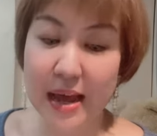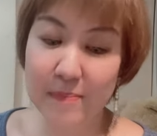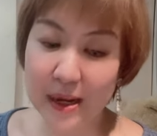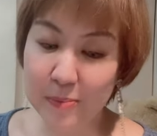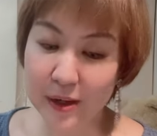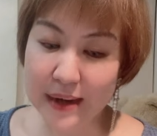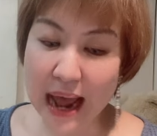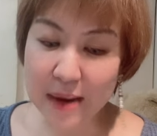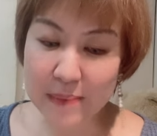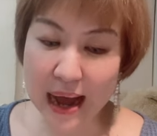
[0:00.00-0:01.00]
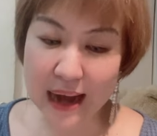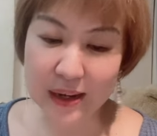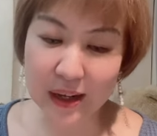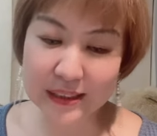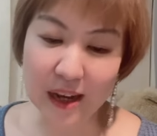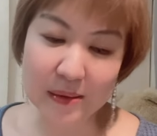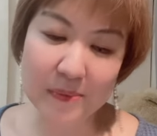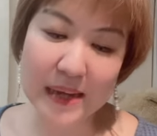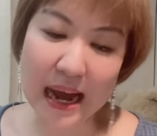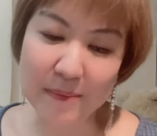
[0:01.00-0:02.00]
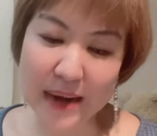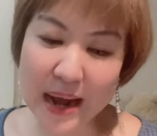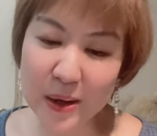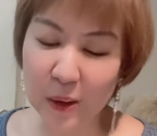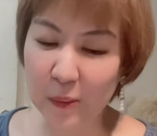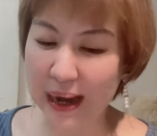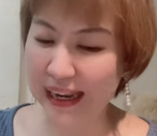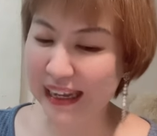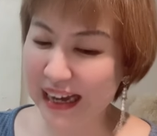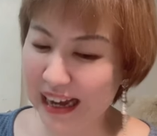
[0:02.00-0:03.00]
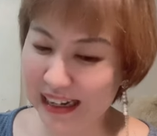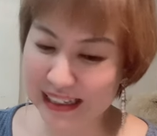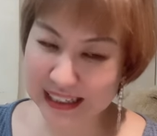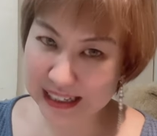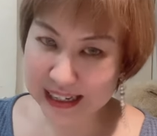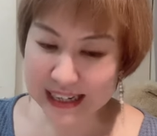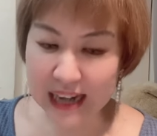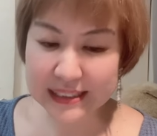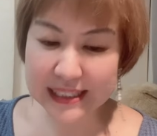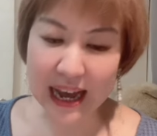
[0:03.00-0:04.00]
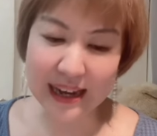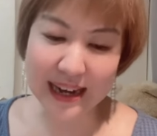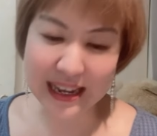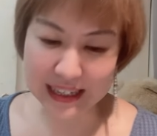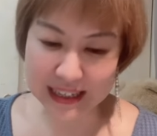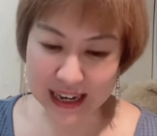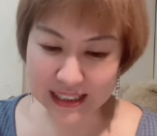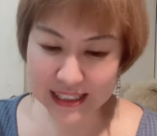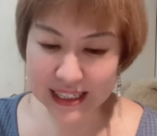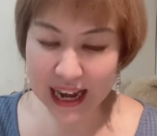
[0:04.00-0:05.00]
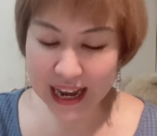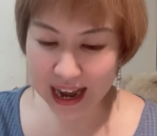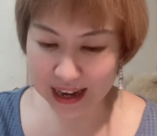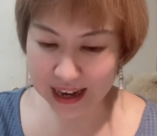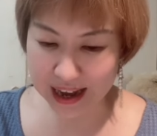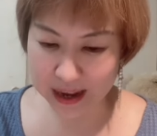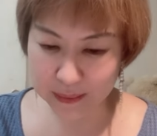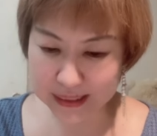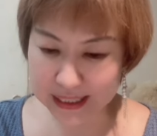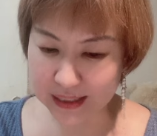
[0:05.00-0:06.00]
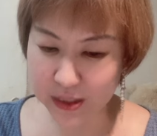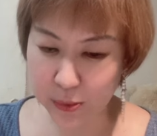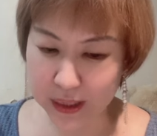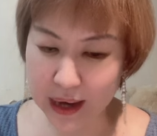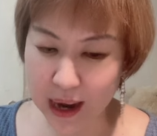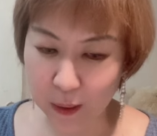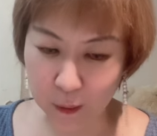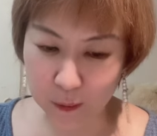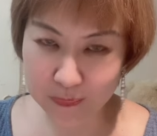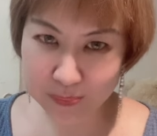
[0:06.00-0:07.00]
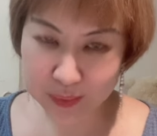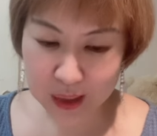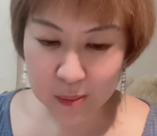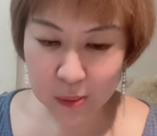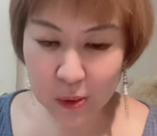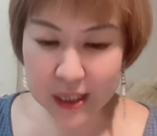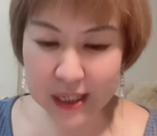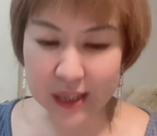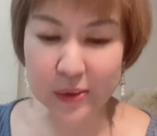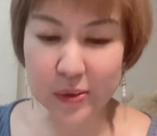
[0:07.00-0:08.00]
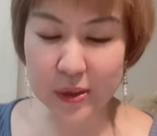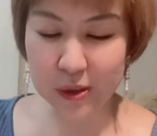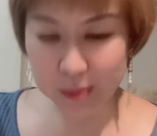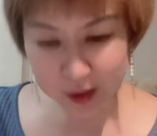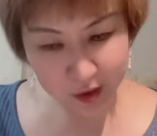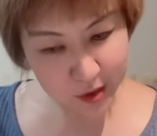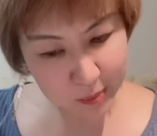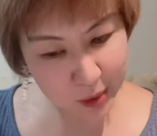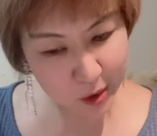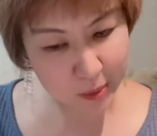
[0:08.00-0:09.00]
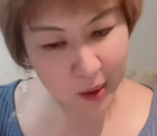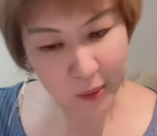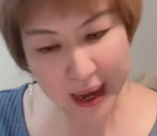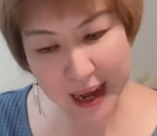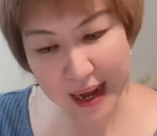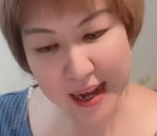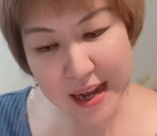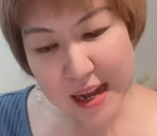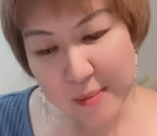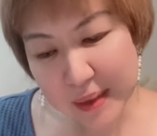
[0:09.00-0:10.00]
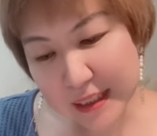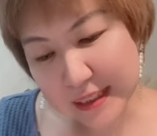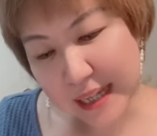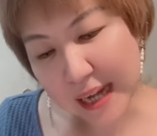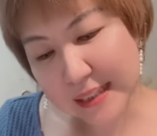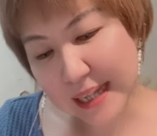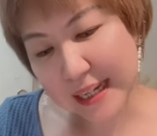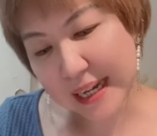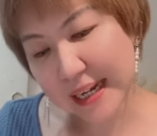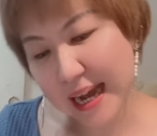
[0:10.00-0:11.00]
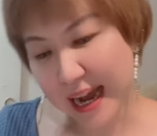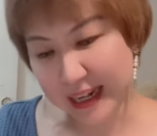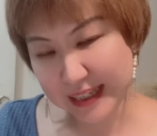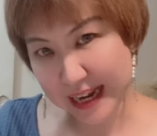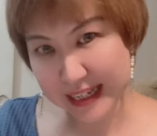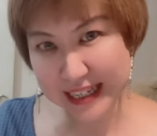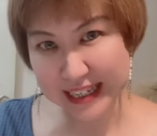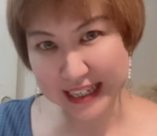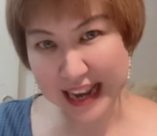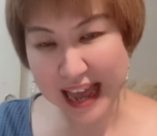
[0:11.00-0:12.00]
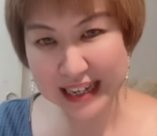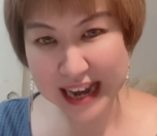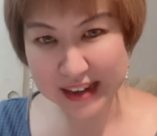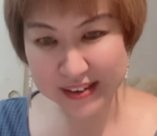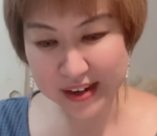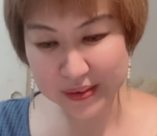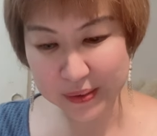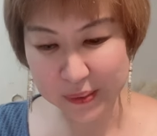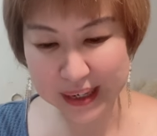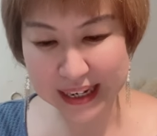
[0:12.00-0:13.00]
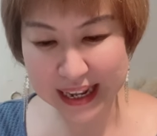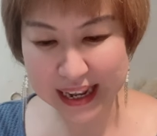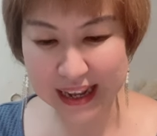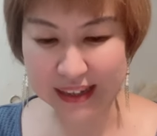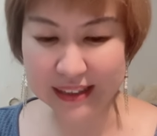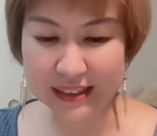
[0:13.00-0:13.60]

เปิดบทแรกมาก็ตอบคำถามแรกของหวานเลยค่ะทักษะอะไรกันนะที่ได้ห่างหายไปจากชีวิตเรา ผู้เขียนคุณนพดลร่มโพบอกว่า มันคือทักษะการอ่านการเขียนและการเรียนรู้นั่นเอง